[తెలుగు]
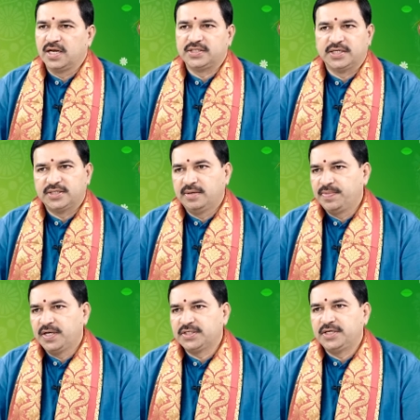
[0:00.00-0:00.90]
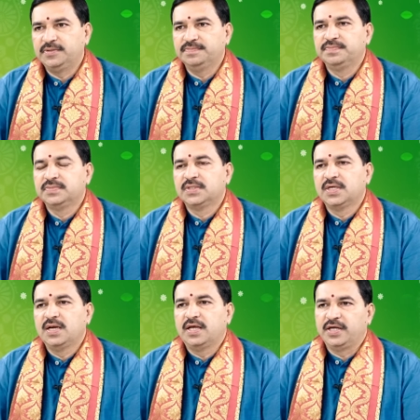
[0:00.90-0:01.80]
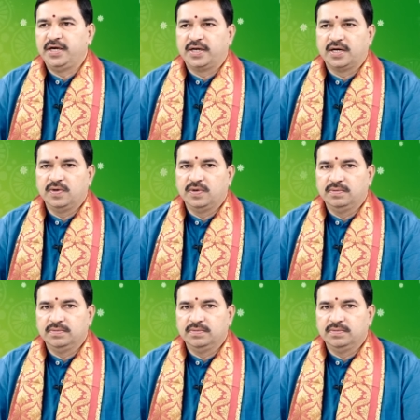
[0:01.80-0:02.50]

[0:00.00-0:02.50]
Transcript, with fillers: క్లాస్ ఎగ్జామ్ పాస్ అయ్యాడు అయితే ఇంటర్లో